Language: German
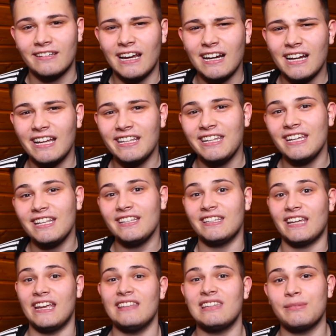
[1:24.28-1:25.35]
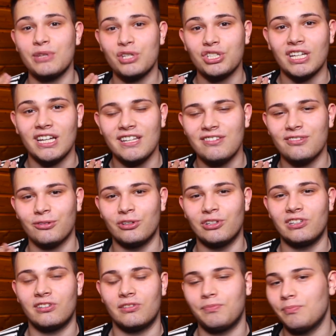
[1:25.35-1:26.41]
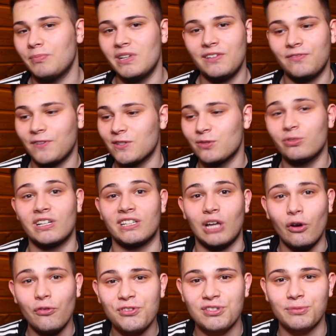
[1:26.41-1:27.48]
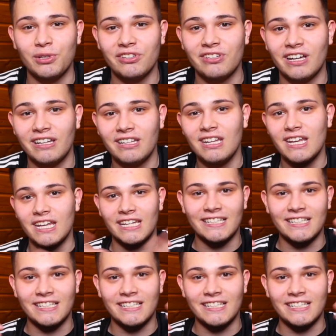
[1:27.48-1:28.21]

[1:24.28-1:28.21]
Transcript: Danke an jeden, der hinter mir stand und mich versucht hat aufzumuntern.